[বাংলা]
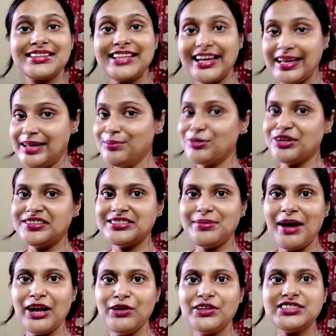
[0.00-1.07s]
মানে দেখেই মনে
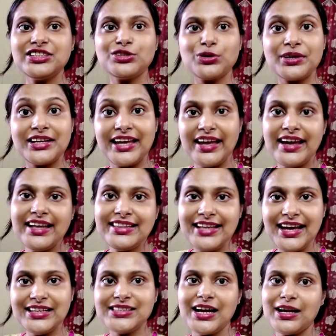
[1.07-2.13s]
হচ্ছে ভালো হয়েছে তো খেয়ে
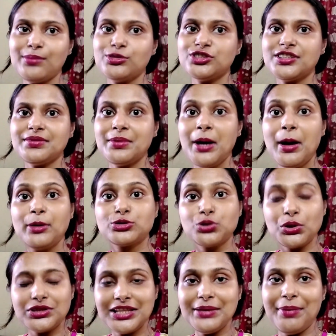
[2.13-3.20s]
দিয়ে জানাবো যে
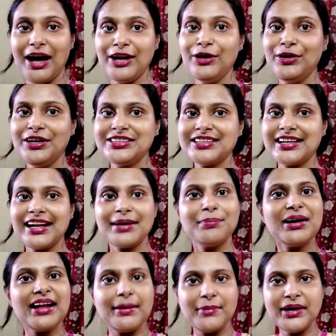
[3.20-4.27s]
সত্যি ভালো হয়েছে কিনা
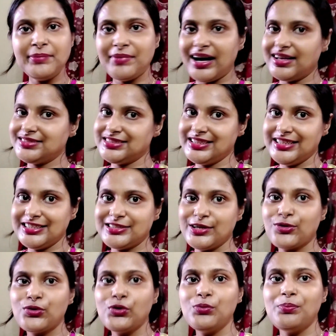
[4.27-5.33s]
বাট আমার মা
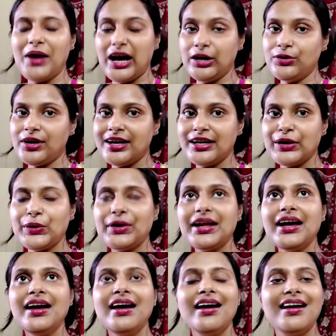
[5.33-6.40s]
সিরিয়াসলি খুব ভালো রান্না
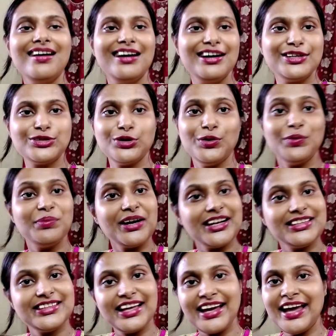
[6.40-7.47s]
করে তো
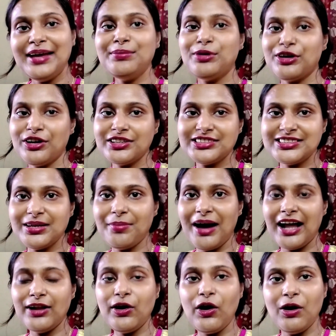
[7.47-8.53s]
মানে দেখেই মনে হচ্ছে যে
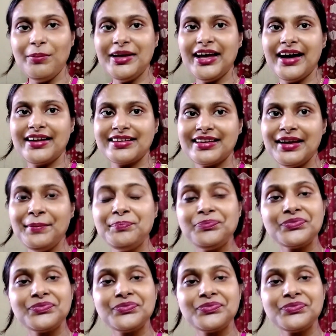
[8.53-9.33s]
ভালো হবে আর কি